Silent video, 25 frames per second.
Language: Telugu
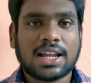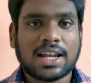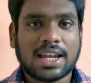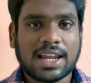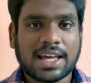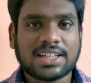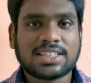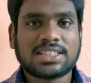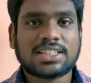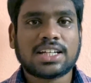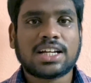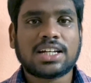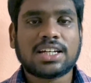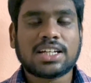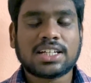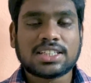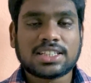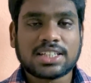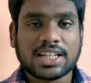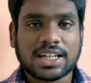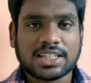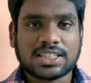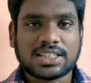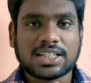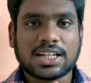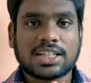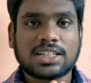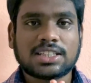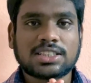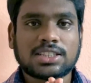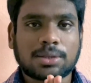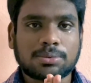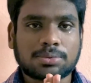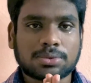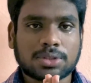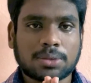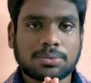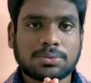లైక్ చేయండి షేర్ చేయండి
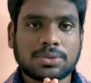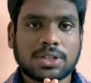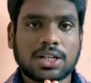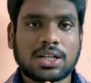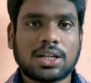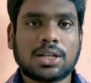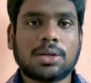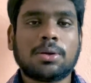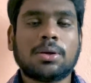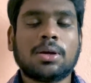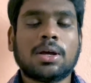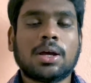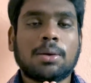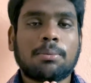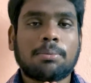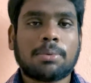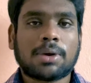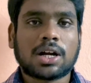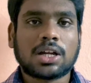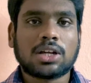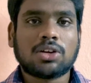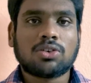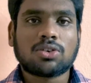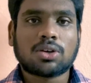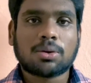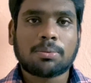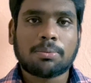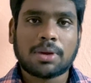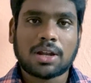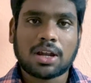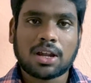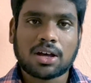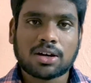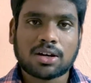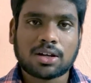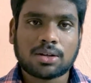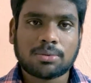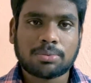సబ్స్క్రైబ్ చేయండి పక్కనే ఉన్న
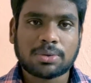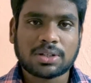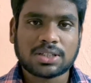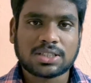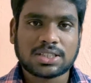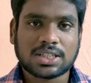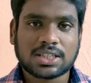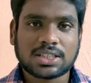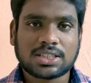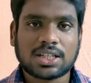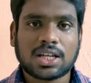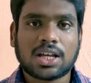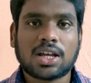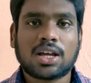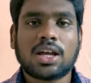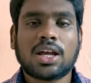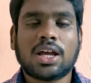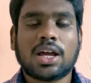బెల్ ఐకాన్ ప్రెస్ చేస్తే